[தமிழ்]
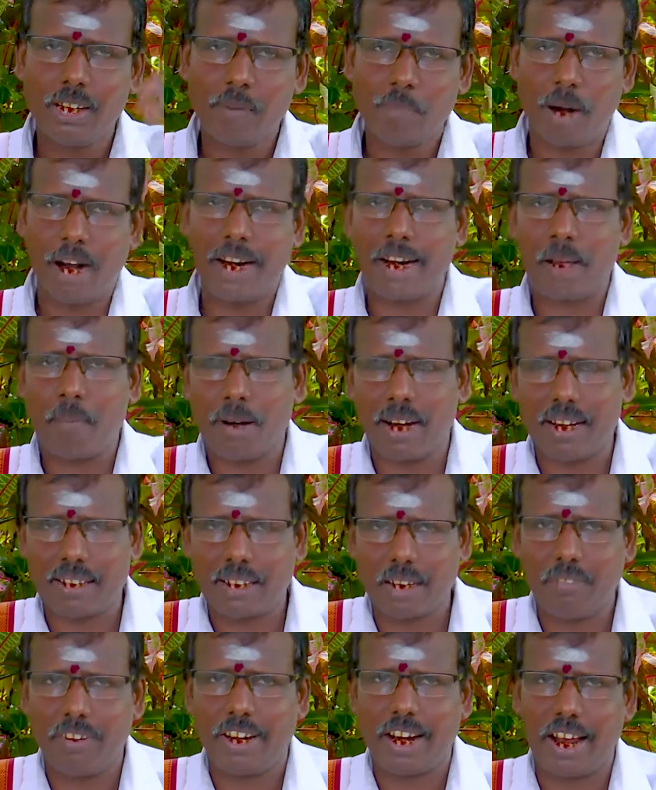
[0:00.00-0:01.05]
பாண்டிமா
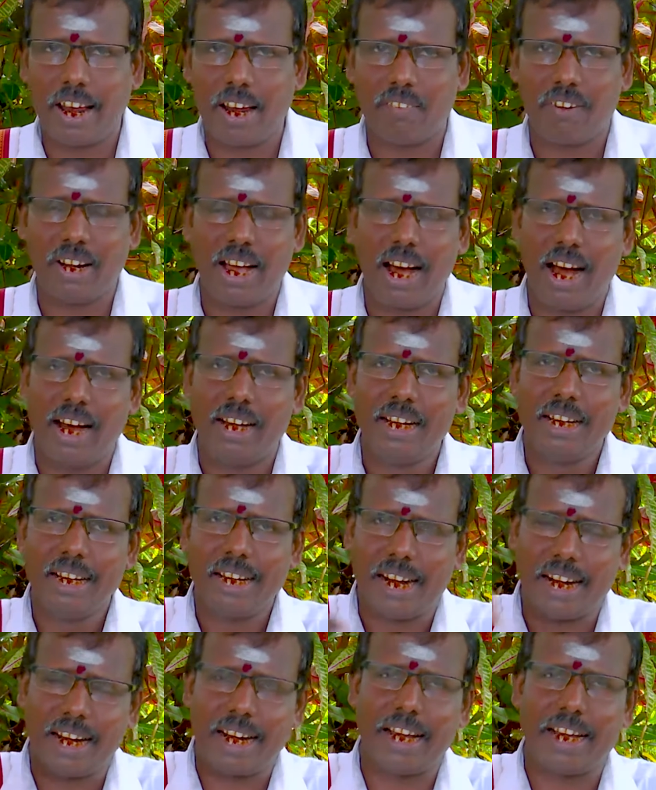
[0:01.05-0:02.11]
தேவி நல்லவளா
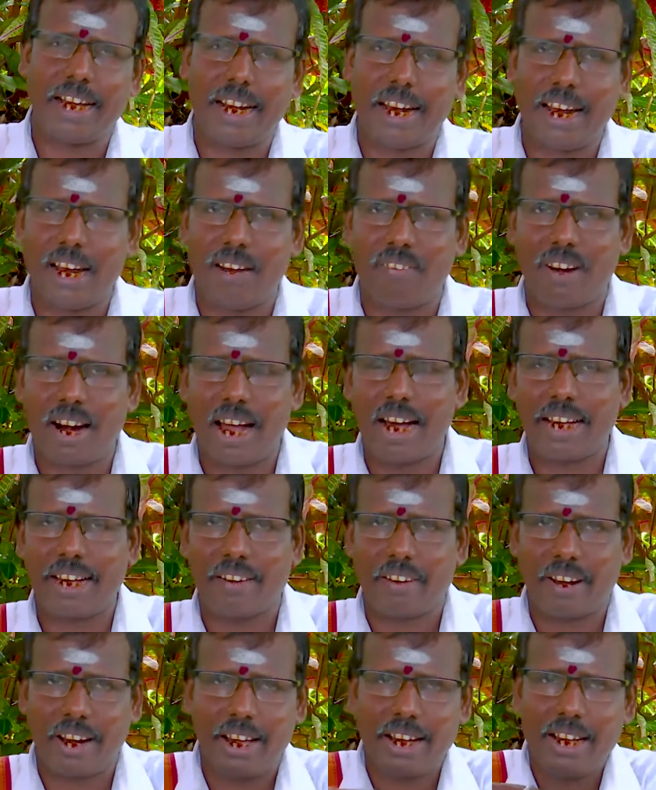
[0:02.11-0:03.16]
கண்ணகி நல்லவளா
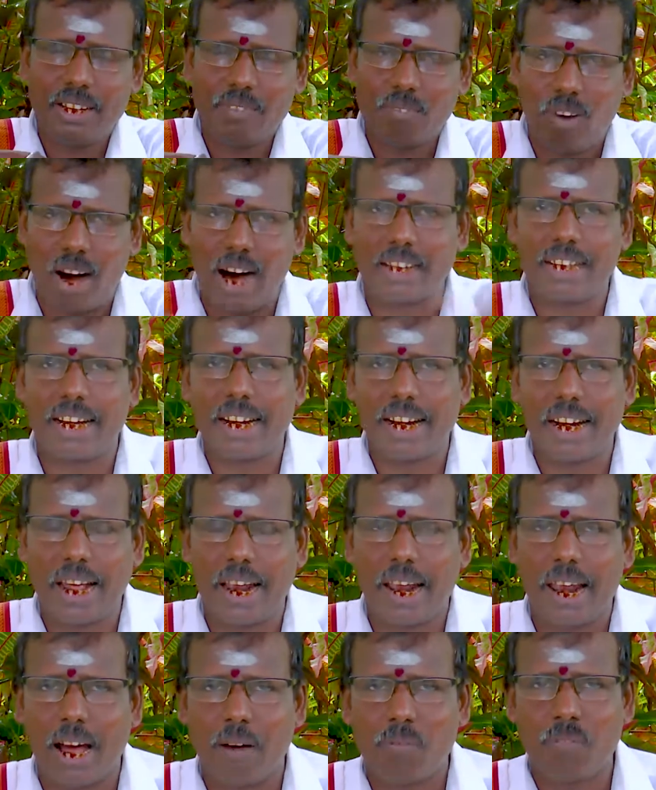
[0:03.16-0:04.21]
என்ற வாதங்கள்
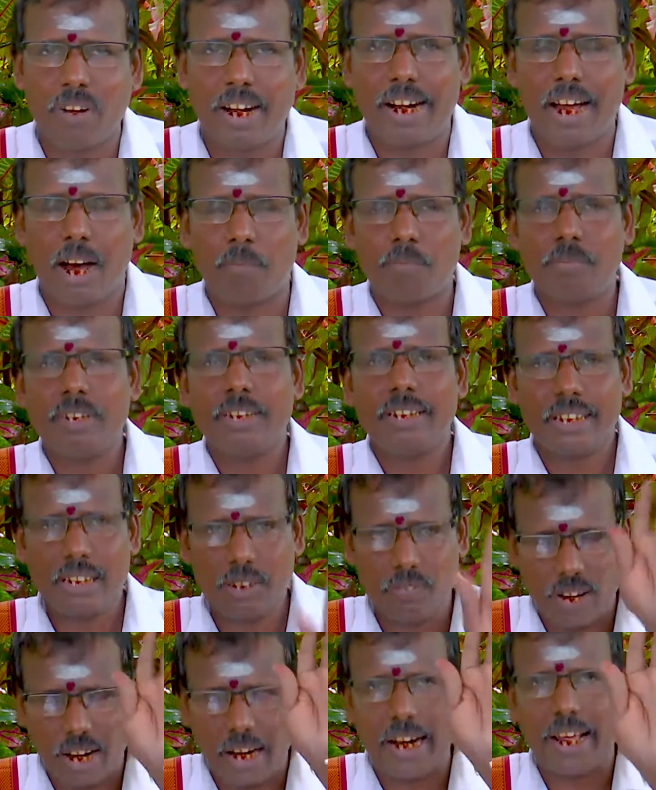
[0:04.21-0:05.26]
எல்லாம் வேண்டாம்
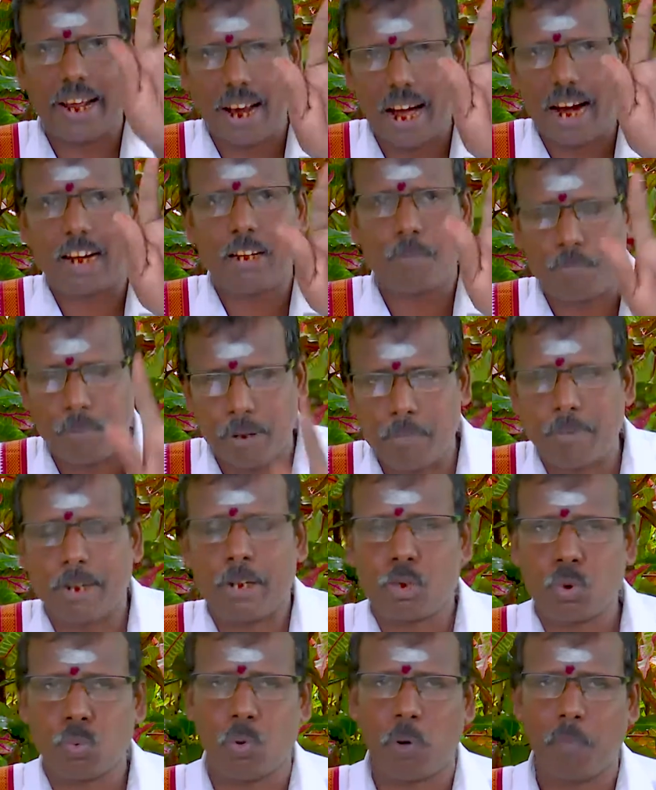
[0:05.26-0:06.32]
இவர்களை நாங்கள்
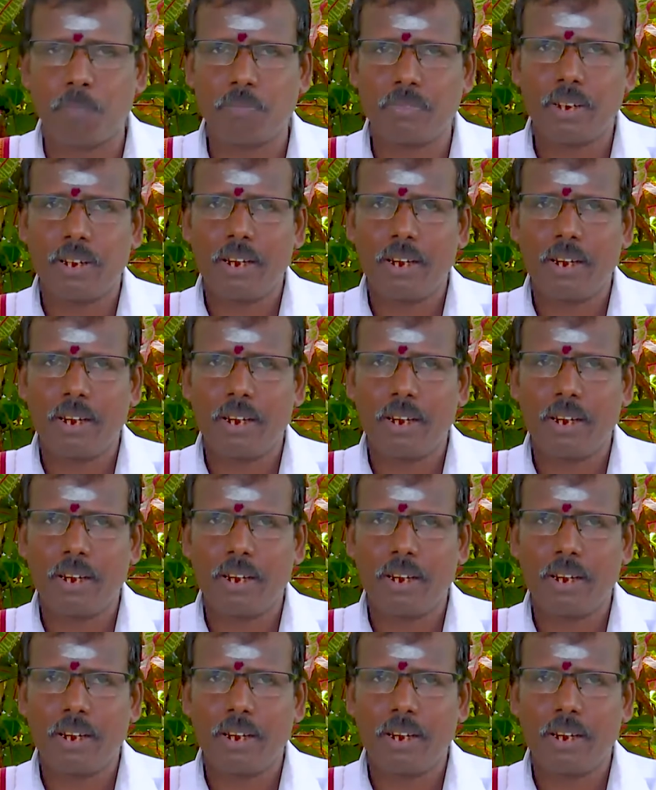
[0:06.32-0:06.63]
பின்பற்றுவோம்